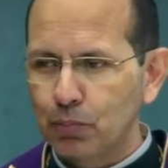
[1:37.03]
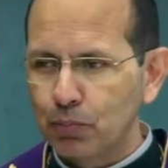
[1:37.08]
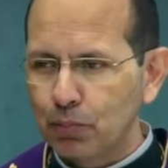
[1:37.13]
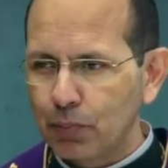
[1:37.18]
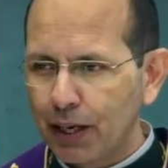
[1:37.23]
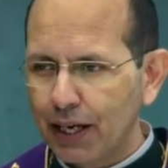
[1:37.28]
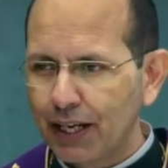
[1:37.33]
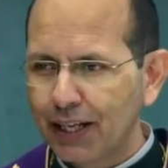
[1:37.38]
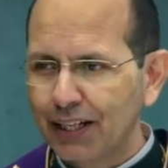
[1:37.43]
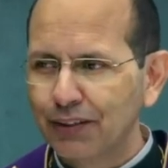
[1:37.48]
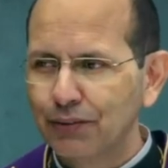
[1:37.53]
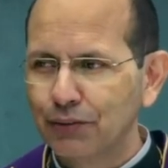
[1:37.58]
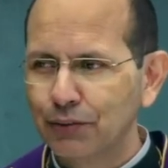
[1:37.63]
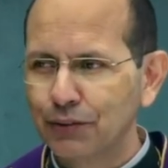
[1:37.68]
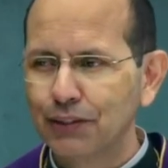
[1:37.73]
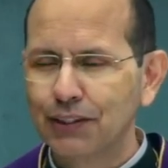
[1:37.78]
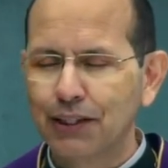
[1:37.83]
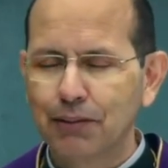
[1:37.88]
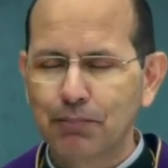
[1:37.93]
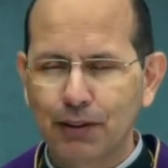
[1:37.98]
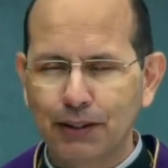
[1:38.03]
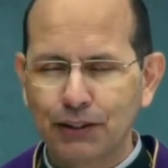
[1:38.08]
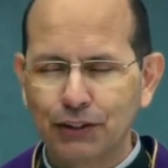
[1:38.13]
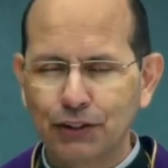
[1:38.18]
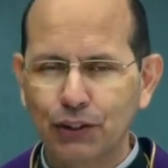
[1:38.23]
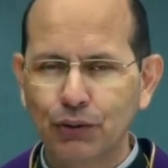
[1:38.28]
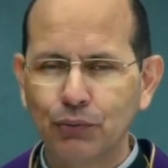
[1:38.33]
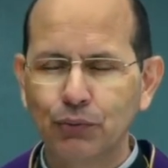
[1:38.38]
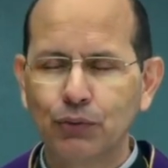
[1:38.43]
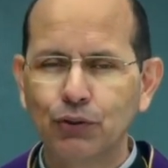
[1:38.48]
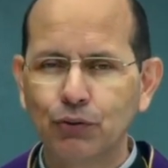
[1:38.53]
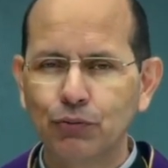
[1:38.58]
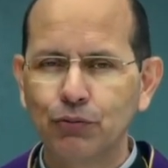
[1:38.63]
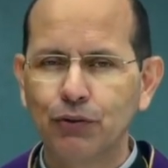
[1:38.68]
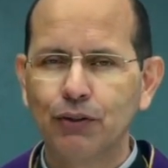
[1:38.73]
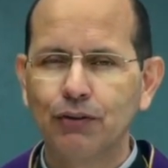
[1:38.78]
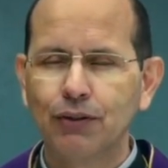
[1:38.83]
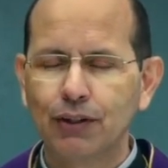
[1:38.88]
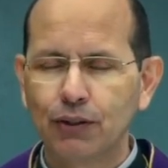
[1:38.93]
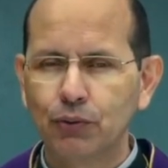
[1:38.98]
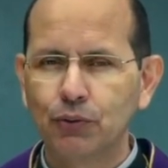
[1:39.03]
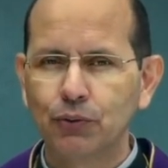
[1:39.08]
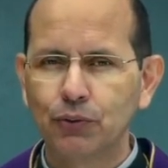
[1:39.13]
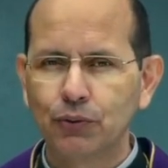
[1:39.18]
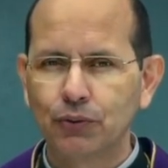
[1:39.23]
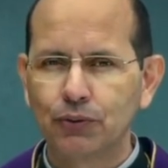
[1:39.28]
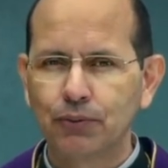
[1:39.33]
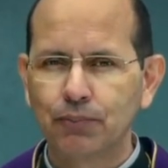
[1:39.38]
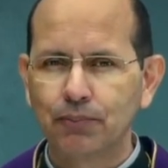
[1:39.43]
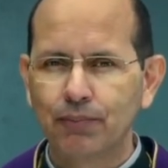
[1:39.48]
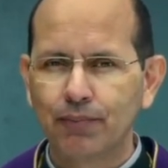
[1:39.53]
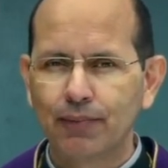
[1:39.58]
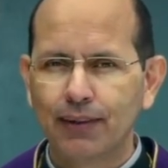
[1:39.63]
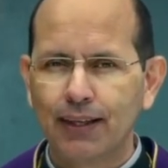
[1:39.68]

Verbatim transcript: méritos da paixão do seu Filho na cruz.